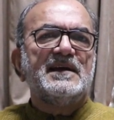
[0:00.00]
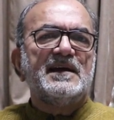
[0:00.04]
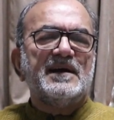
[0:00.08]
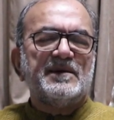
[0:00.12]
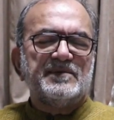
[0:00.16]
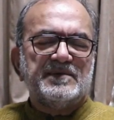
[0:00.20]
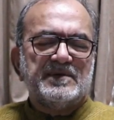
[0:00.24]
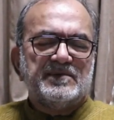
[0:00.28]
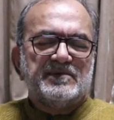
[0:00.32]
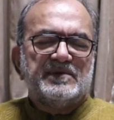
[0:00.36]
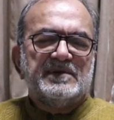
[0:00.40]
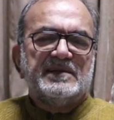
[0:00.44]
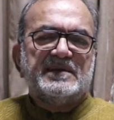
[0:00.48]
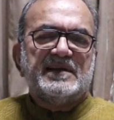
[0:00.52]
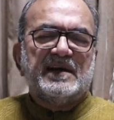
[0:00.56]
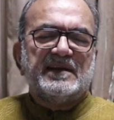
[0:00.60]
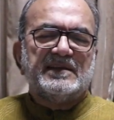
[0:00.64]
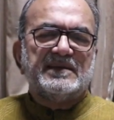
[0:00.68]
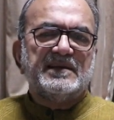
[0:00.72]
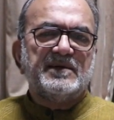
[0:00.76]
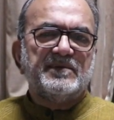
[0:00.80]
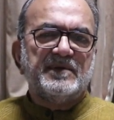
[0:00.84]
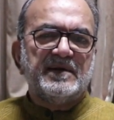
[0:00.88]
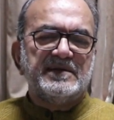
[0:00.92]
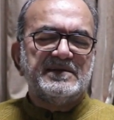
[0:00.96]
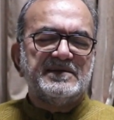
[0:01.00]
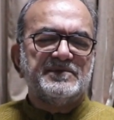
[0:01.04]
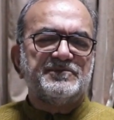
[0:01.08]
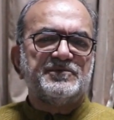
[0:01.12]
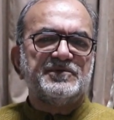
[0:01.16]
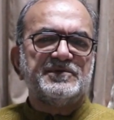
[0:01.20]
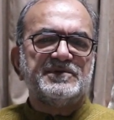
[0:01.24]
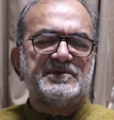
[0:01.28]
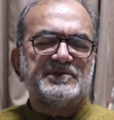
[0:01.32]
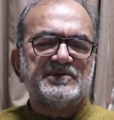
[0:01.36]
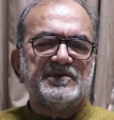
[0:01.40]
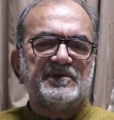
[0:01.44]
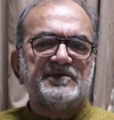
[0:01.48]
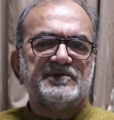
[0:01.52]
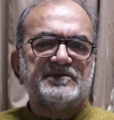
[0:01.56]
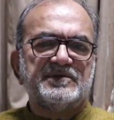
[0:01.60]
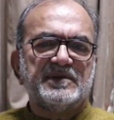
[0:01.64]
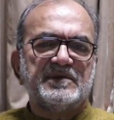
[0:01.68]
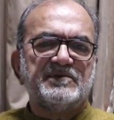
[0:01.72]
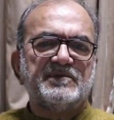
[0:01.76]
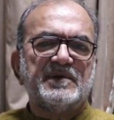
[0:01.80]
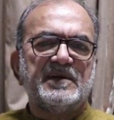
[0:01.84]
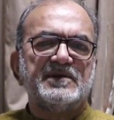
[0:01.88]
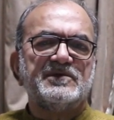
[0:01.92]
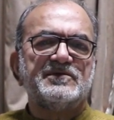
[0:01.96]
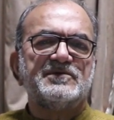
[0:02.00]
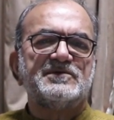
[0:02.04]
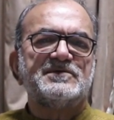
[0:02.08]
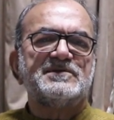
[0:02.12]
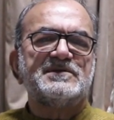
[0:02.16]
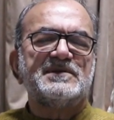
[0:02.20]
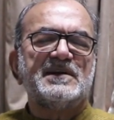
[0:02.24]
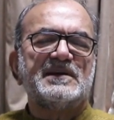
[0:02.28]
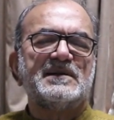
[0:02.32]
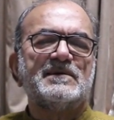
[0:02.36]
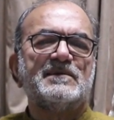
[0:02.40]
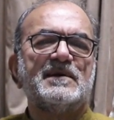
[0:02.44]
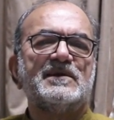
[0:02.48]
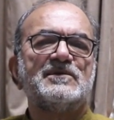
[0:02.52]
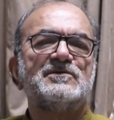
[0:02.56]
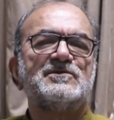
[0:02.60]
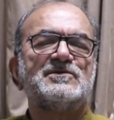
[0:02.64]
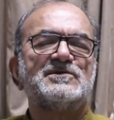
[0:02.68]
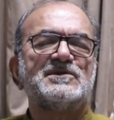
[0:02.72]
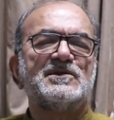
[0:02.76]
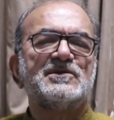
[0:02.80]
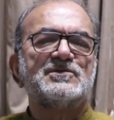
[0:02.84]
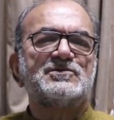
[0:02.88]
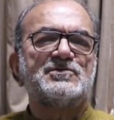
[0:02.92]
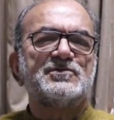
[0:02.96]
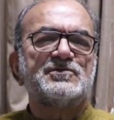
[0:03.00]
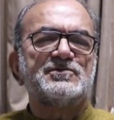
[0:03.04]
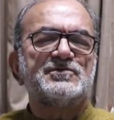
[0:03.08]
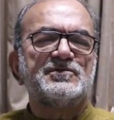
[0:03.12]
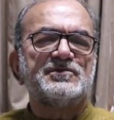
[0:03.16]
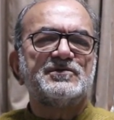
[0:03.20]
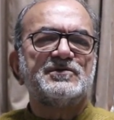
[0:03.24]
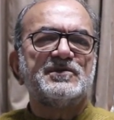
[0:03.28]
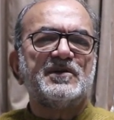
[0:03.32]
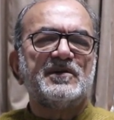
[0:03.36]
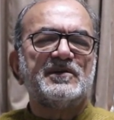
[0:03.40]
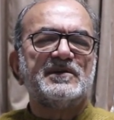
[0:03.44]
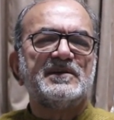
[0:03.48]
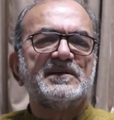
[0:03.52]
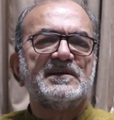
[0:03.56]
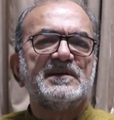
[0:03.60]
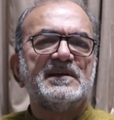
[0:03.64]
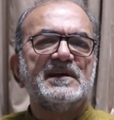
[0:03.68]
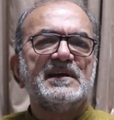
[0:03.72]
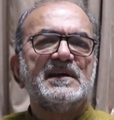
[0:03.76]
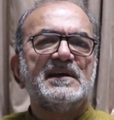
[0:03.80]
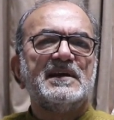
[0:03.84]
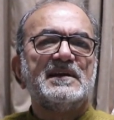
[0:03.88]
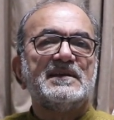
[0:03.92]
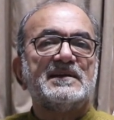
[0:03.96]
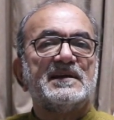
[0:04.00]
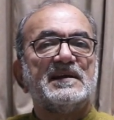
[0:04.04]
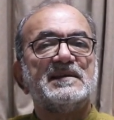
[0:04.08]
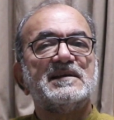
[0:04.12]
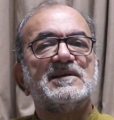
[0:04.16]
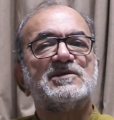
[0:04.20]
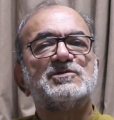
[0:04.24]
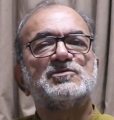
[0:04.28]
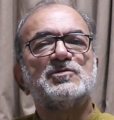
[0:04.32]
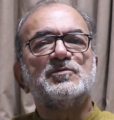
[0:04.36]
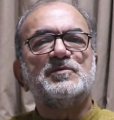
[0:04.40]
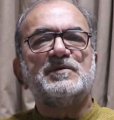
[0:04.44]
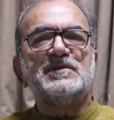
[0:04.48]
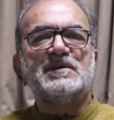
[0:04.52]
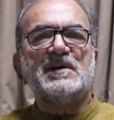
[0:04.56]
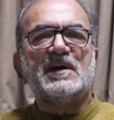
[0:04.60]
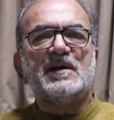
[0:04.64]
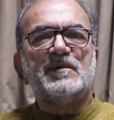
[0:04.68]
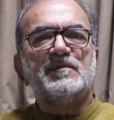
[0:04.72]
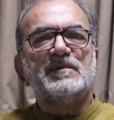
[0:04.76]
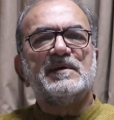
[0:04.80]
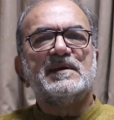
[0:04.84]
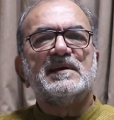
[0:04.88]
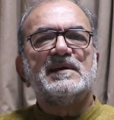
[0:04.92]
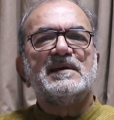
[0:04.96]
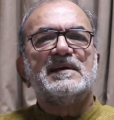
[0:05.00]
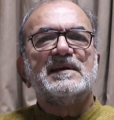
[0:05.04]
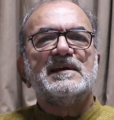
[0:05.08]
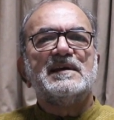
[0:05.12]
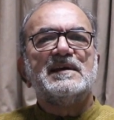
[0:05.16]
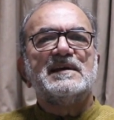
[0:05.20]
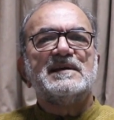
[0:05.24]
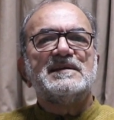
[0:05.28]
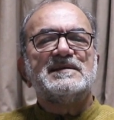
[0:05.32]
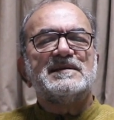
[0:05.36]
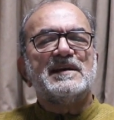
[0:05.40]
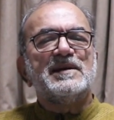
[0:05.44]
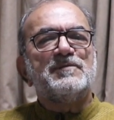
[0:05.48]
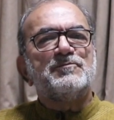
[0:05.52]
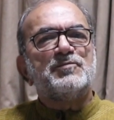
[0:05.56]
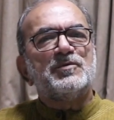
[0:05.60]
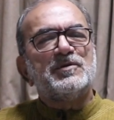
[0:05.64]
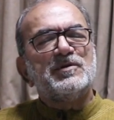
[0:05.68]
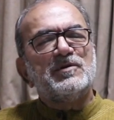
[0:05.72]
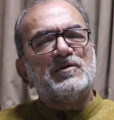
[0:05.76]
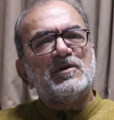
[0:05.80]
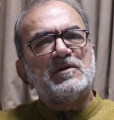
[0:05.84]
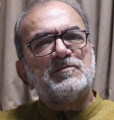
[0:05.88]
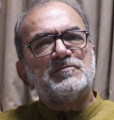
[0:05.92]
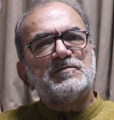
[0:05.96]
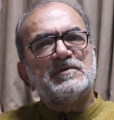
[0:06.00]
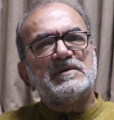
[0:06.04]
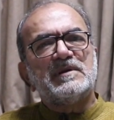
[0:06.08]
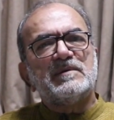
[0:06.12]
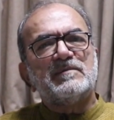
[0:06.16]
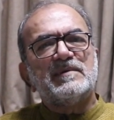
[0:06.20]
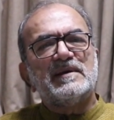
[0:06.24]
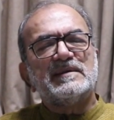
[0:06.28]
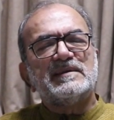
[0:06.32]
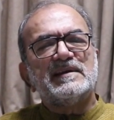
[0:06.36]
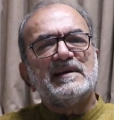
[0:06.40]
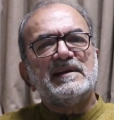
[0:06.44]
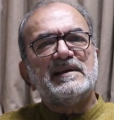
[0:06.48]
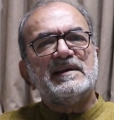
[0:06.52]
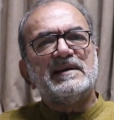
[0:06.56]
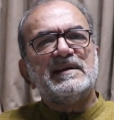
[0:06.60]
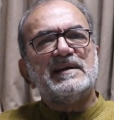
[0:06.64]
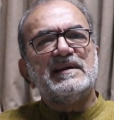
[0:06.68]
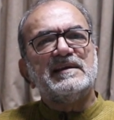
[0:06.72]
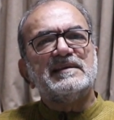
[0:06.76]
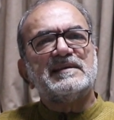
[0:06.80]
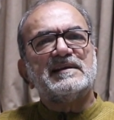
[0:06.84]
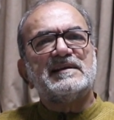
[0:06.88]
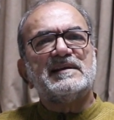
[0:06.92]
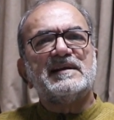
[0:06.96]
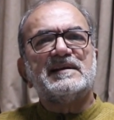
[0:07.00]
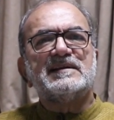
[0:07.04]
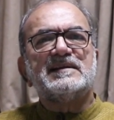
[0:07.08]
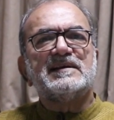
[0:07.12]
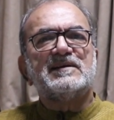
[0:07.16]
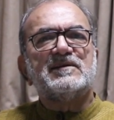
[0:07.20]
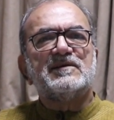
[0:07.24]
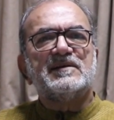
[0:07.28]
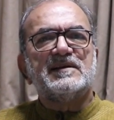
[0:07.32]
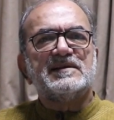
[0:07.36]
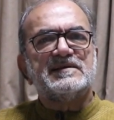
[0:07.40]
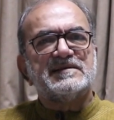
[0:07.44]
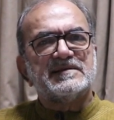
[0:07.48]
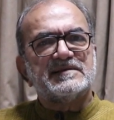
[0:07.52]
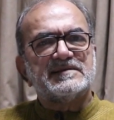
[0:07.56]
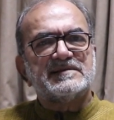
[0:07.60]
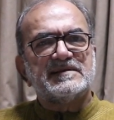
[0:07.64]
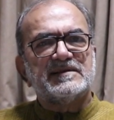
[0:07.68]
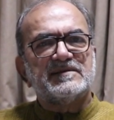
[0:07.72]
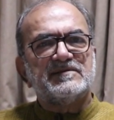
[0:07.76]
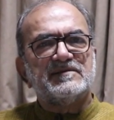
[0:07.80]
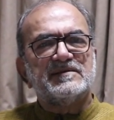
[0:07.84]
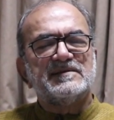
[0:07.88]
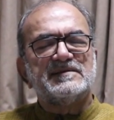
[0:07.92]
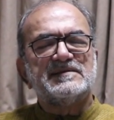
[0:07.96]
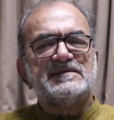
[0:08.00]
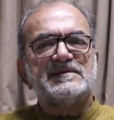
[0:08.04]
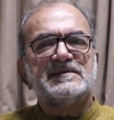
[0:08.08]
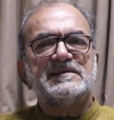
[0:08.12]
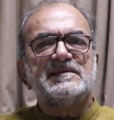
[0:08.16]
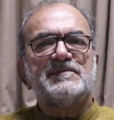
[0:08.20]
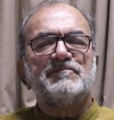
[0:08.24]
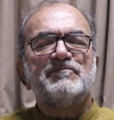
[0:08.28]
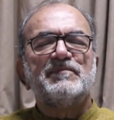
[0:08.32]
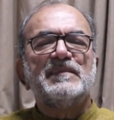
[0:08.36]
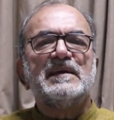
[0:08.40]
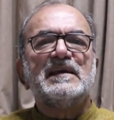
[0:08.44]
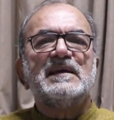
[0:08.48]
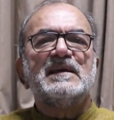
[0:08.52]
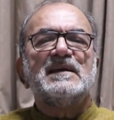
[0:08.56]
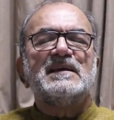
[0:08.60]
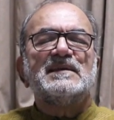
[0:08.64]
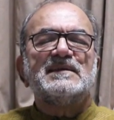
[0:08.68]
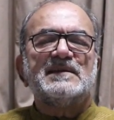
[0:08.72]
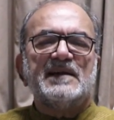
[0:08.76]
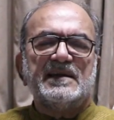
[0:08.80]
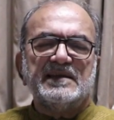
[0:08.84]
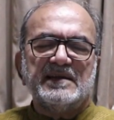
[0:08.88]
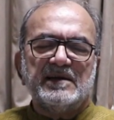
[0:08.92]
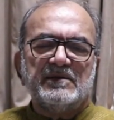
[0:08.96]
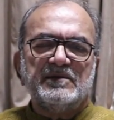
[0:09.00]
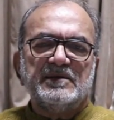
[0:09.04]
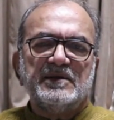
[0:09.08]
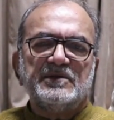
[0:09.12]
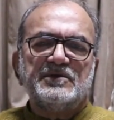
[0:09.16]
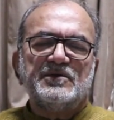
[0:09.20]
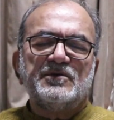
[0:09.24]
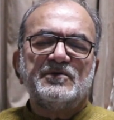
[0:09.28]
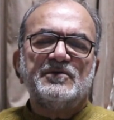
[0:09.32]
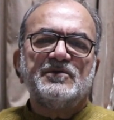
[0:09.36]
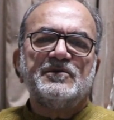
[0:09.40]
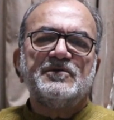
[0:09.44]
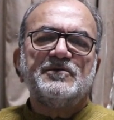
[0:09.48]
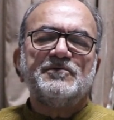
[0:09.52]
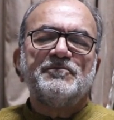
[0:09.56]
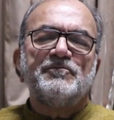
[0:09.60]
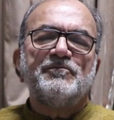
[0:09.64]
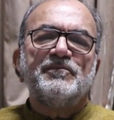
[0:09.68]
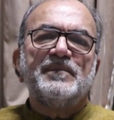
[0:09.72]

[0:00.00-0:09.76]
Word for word: আমরা বলি ধান্দাবাজি পুঁজিতন্ত্রের মানুষ যারা মানুষকে শোষণ করেন তাদের সুবিধা হবে সেই পরিকল্পনা মাথায় রেখেই তারা এটা করার চেষ্টা করেছেন তা না হলে ধরুন